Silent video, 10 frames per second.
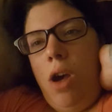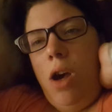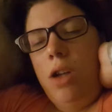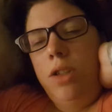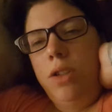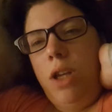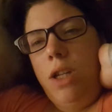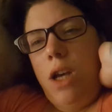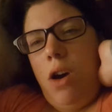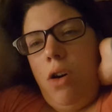Also geht
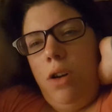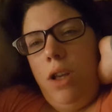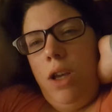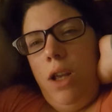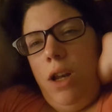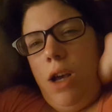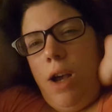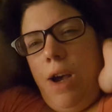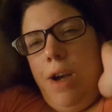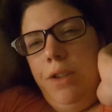er auch in den
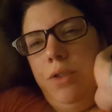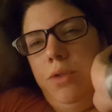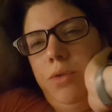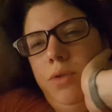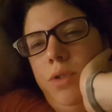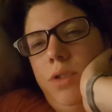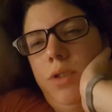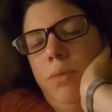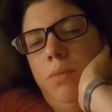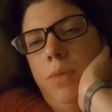Kindergarten und
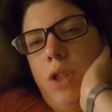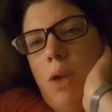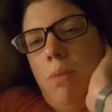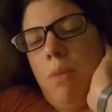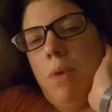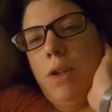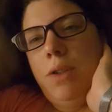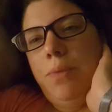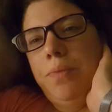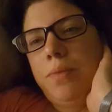ähm, ich gebe ihm halt
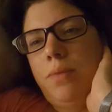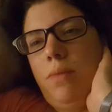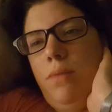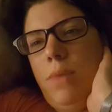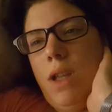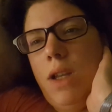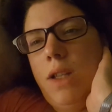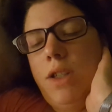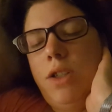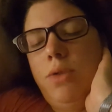
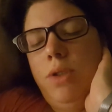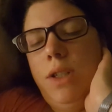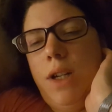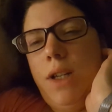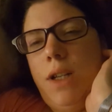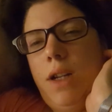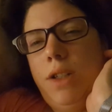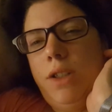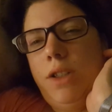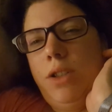jetzt zu so dieser
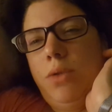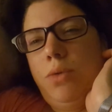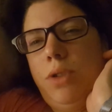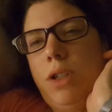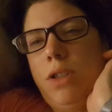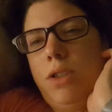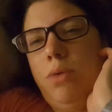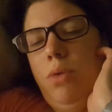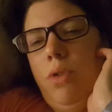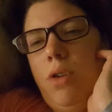Inhalation
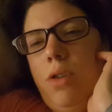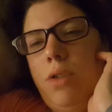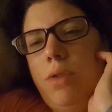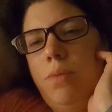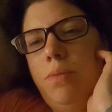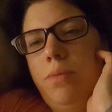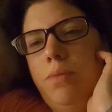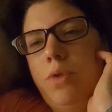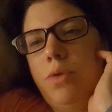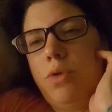dazu noch
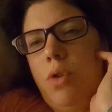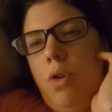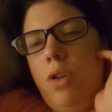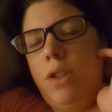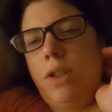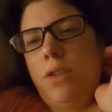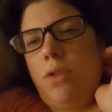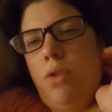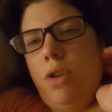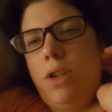ähm, so einen Kreuz
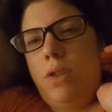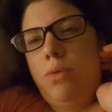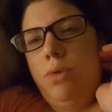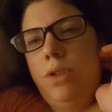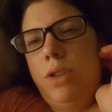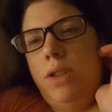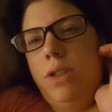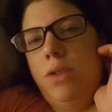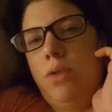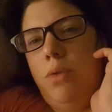
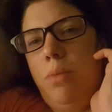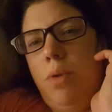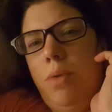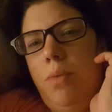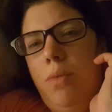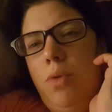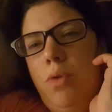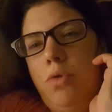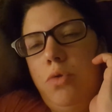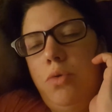Kräuterhustensirup,
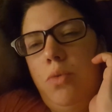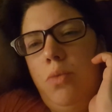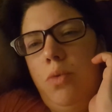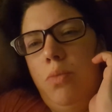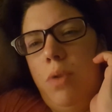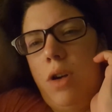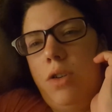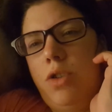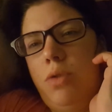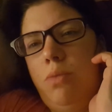äh, so einen
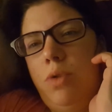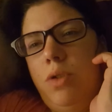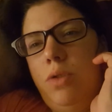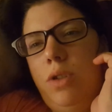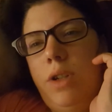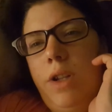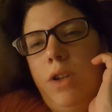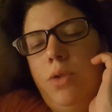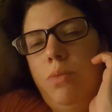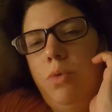homöopathischen mit
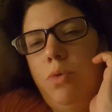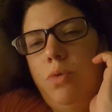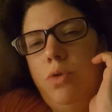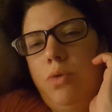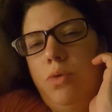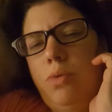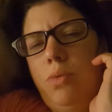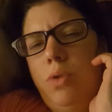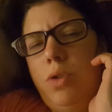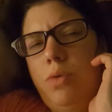isländisch Moos und
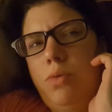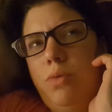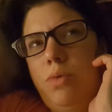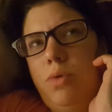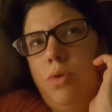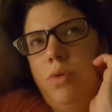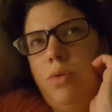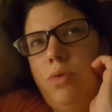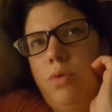Honig und äh,